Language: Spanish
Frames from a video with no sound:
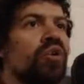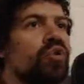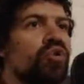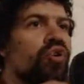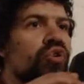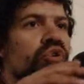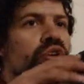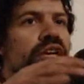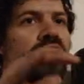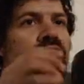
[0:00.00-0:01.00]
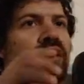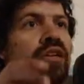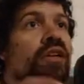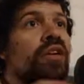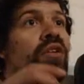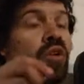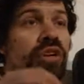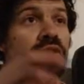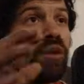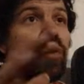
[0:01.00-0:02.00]
o todo el, o
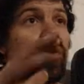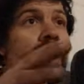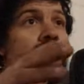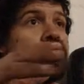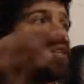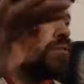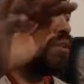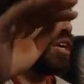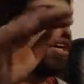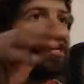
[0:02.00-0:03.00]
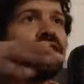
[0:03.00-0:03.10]
que todo el lugar se vea